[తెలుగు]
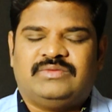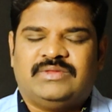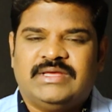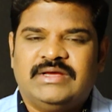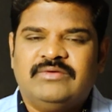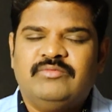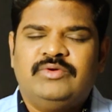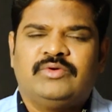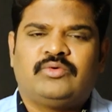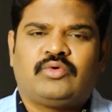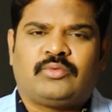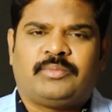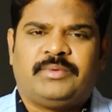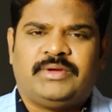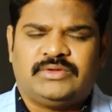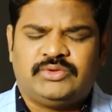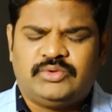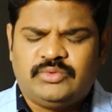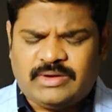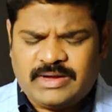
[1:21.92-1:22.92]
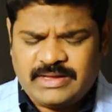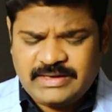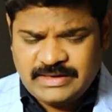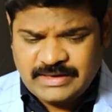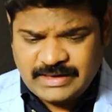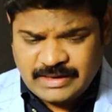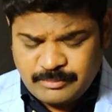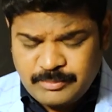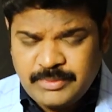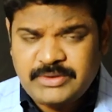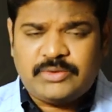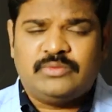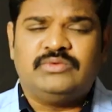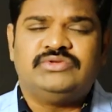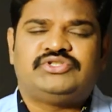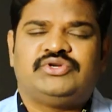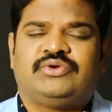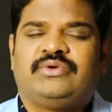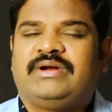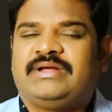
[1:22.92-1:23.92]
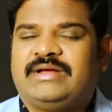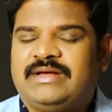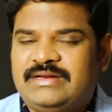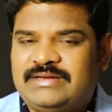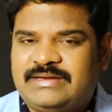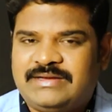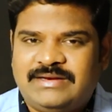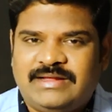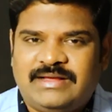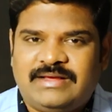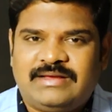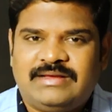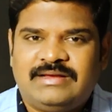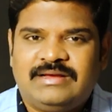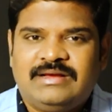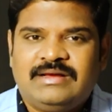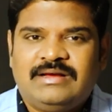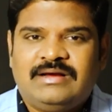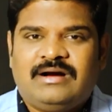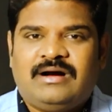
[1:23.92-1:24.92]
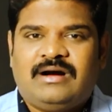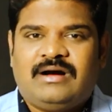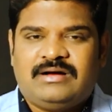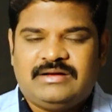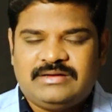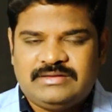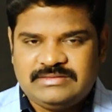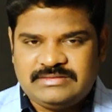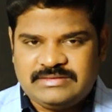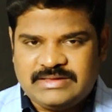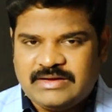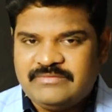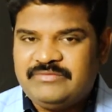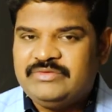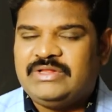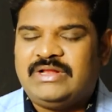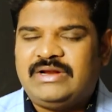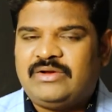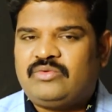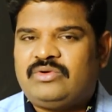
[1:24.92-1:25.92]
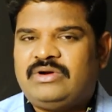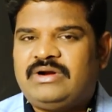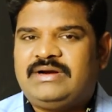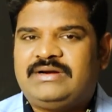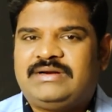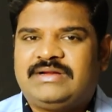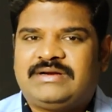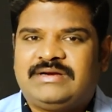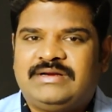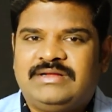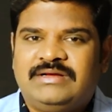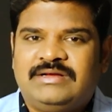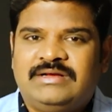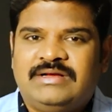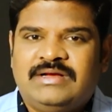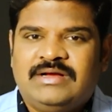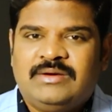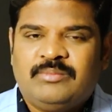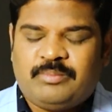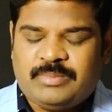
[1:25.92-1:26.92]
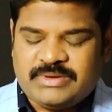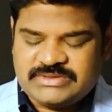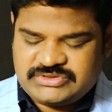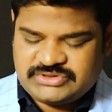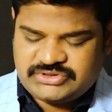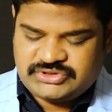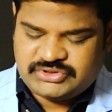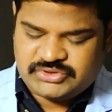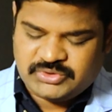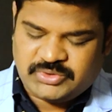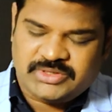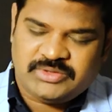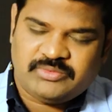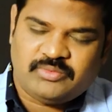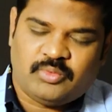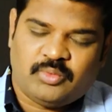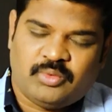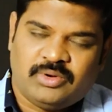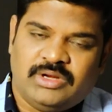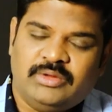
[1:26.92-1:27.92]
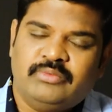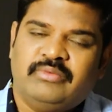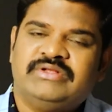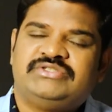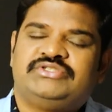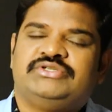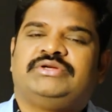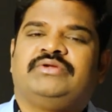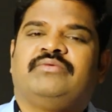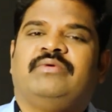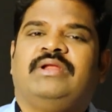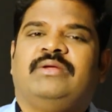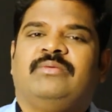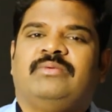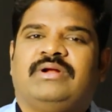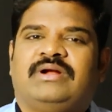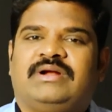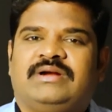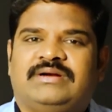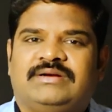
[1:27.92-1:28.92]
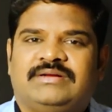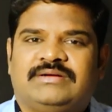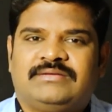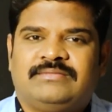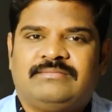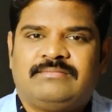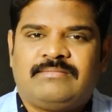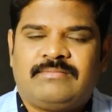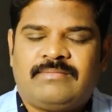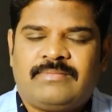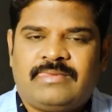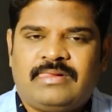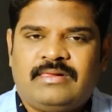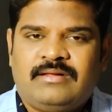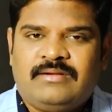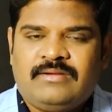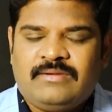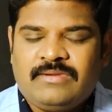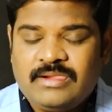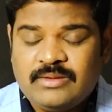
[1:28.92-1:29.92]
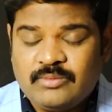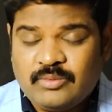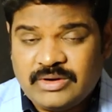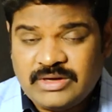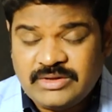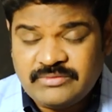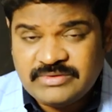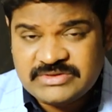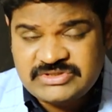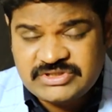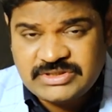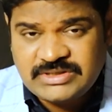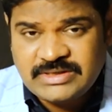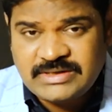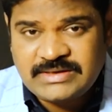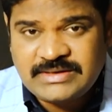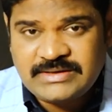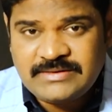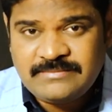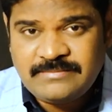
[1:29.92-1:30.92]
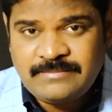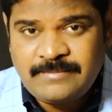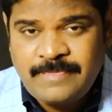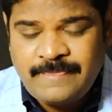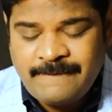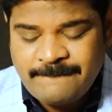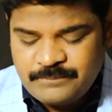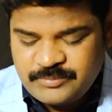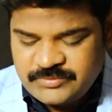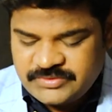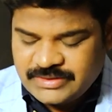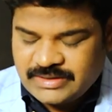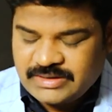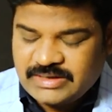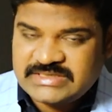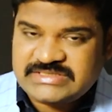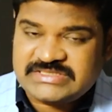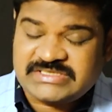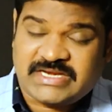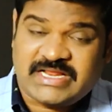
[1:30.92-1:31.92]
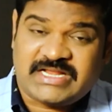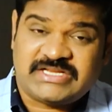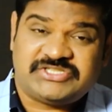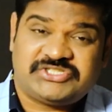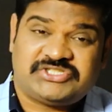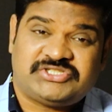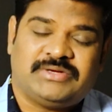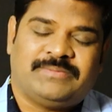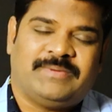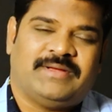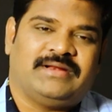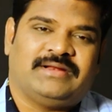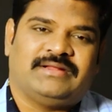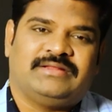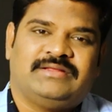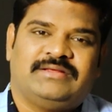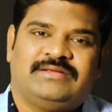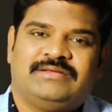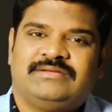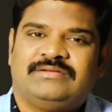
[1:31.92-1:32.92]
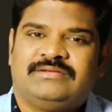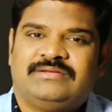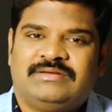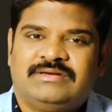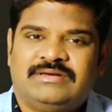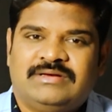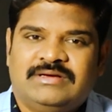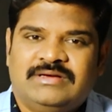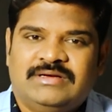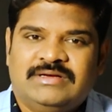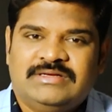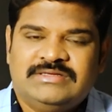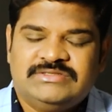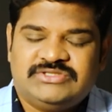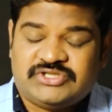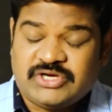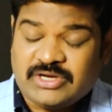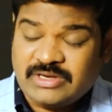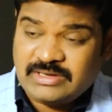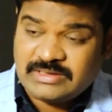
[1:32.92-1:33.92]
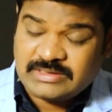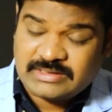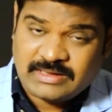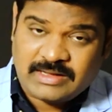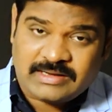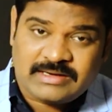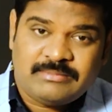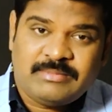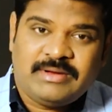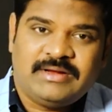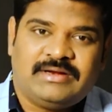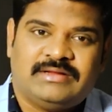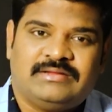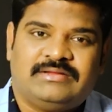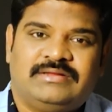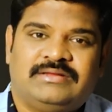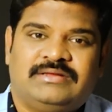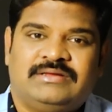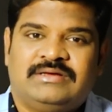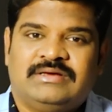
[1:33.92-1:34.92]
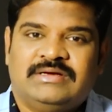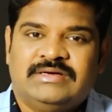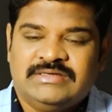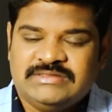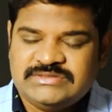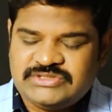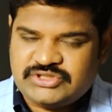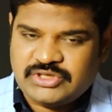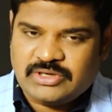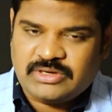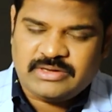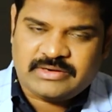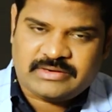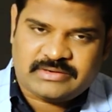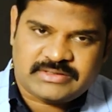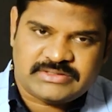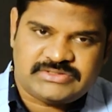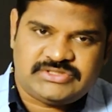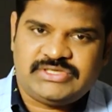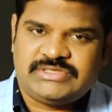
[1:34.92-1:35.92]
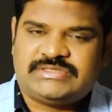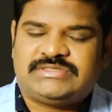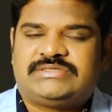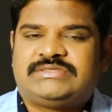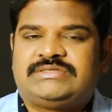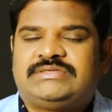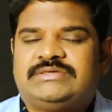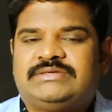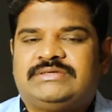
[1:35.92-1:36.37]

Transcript: దేవుని కృపయందు ఆయన నమ్మిక ఉంచి ఉన్నాడు కనుకనే దావిది ఎలా ఉన్నాడంటే కదా పచ్చని ఒలివ చెట్టు వలె ఒలివ చెట్టు అంటే చాలా శ్రేష్టమైనది చాలా ఘనమైనది చాలా రిచెస్